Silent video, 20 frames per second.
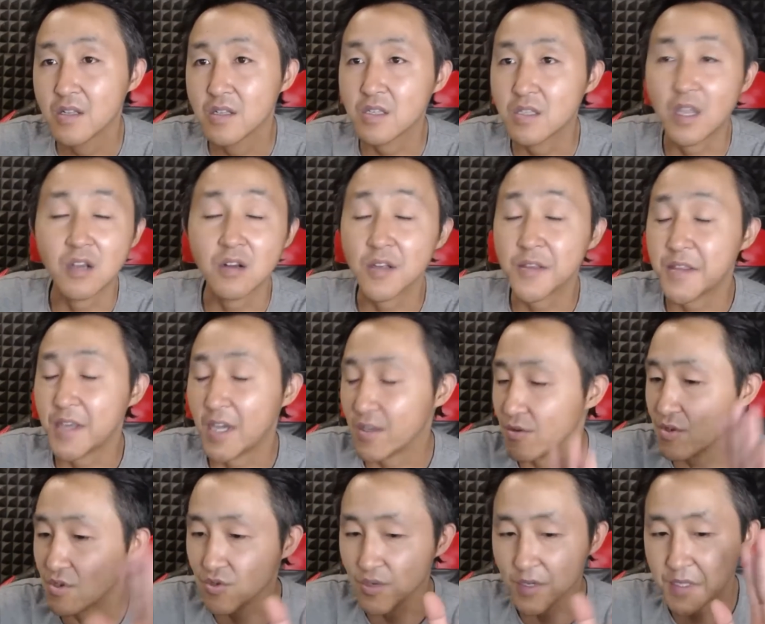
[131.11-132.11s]
当然了，咱
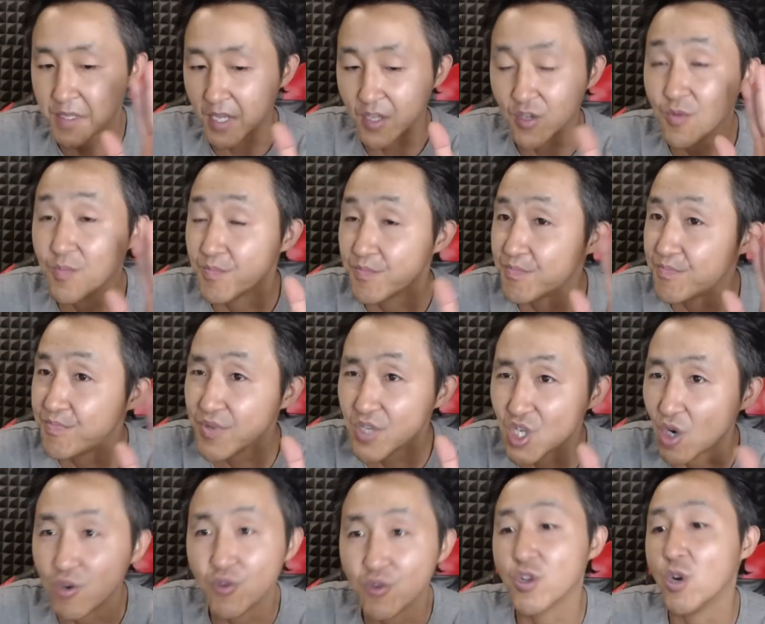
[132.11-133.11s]
就是说，咱就不
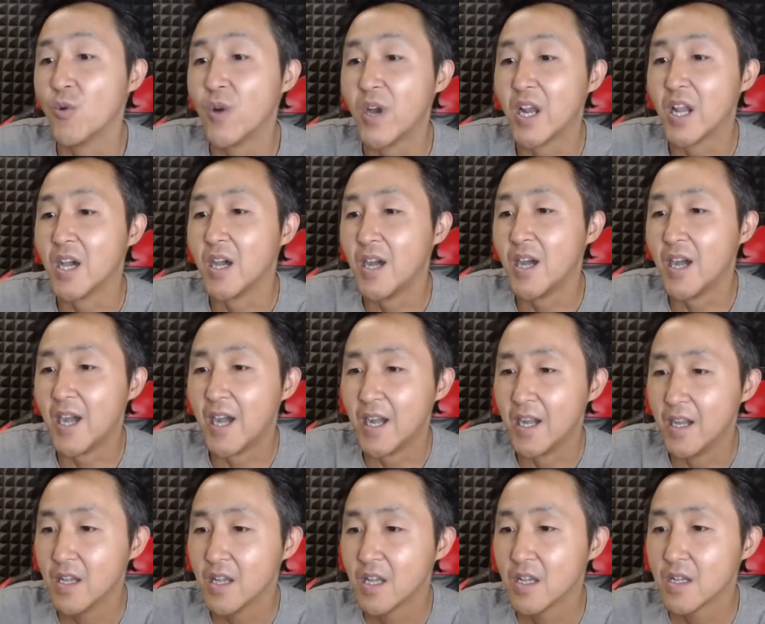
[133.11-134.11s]
教人学坏了啊。
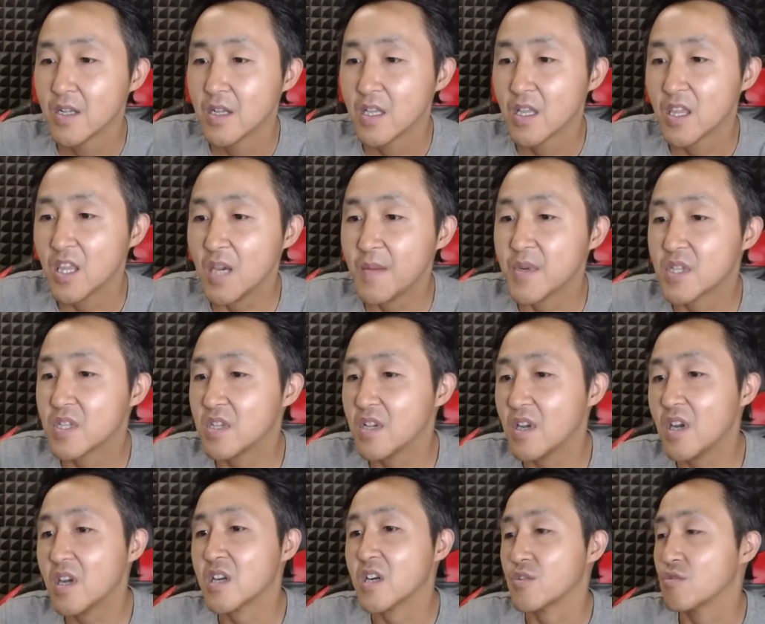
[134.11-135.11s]
那么第
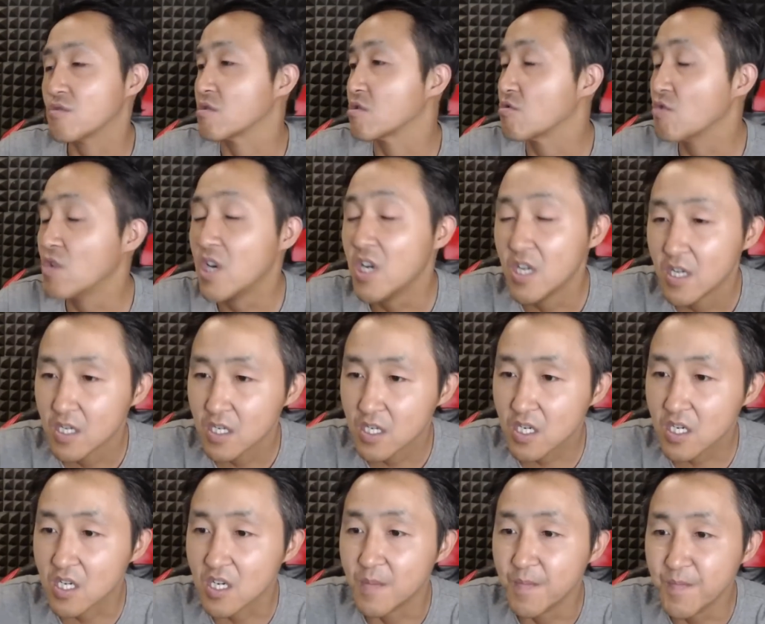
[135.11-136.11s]
二个就是说，
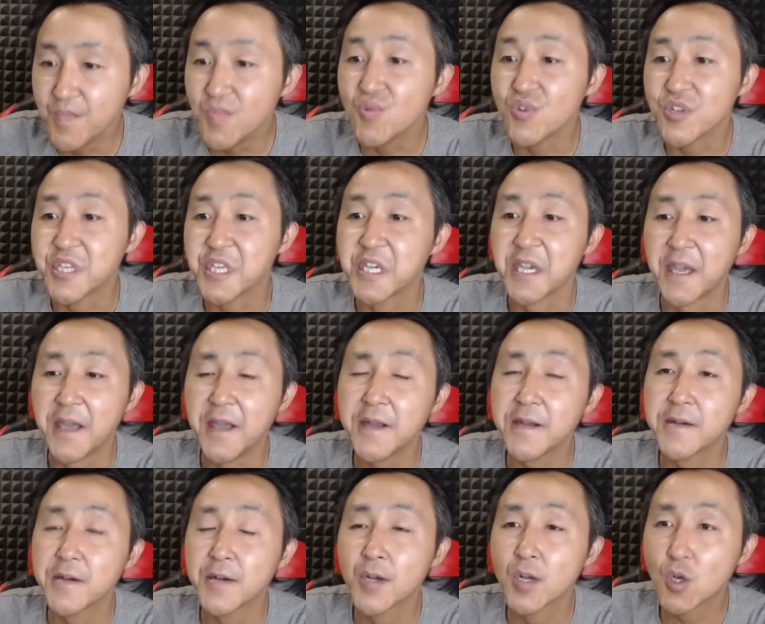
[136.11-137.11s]
这个目
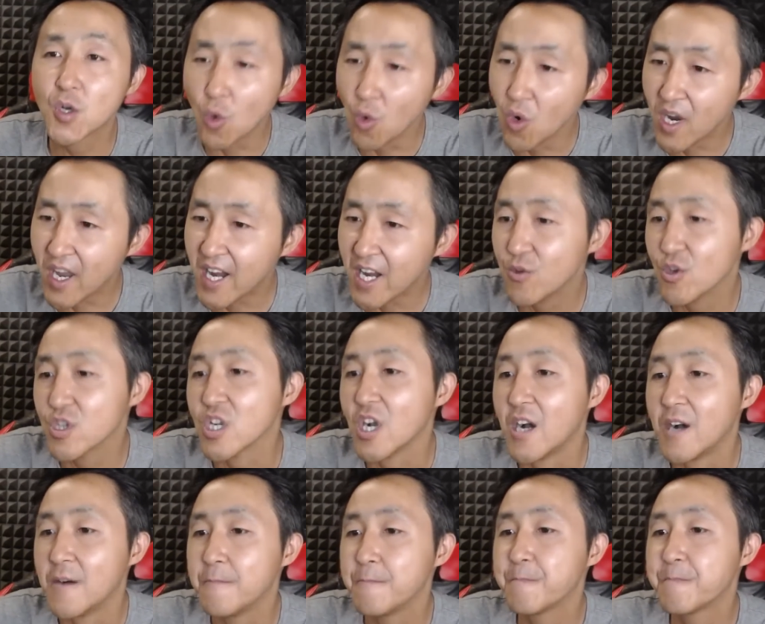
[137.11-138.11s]
前公开了多
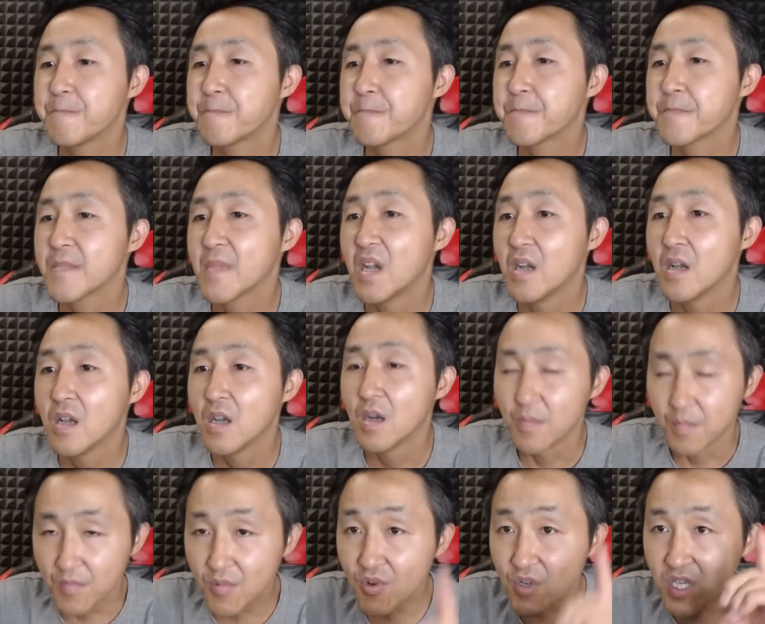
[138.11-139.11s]
少？
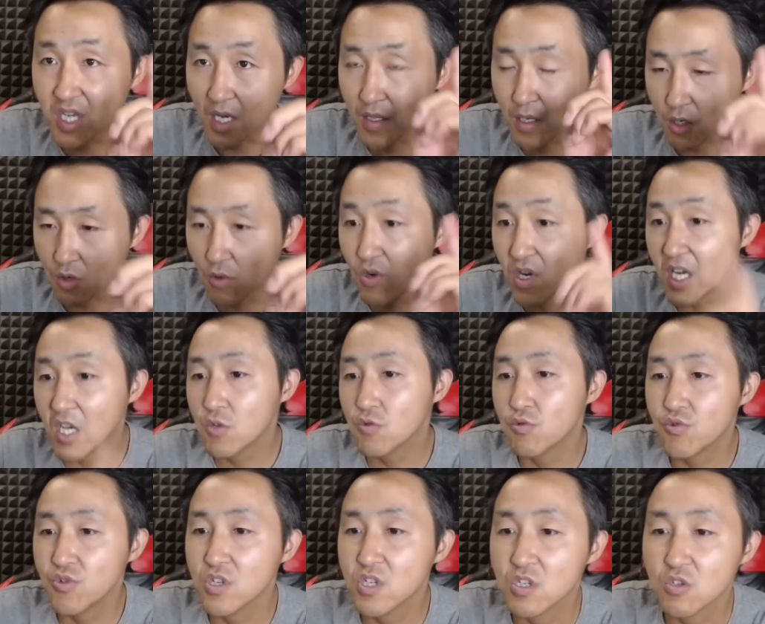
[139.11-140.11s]
目前的公开
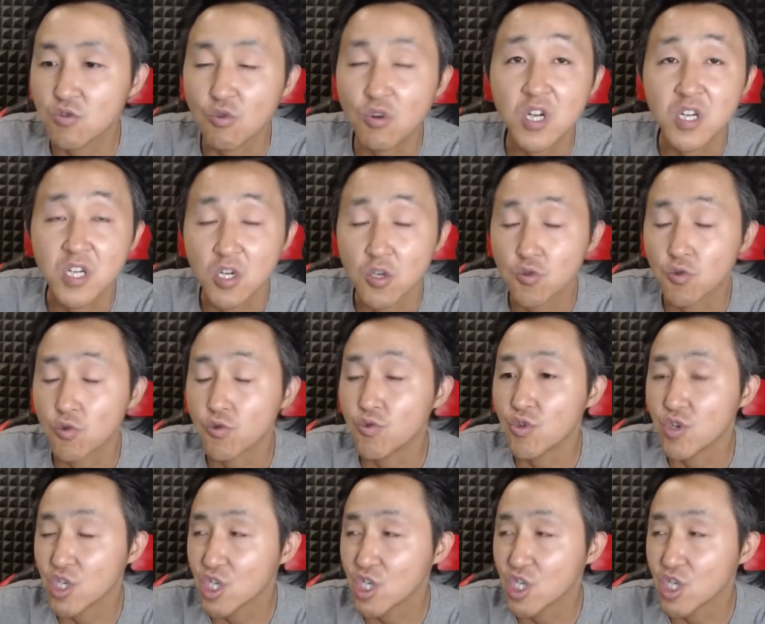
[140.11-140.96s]
数据是多少人的数据？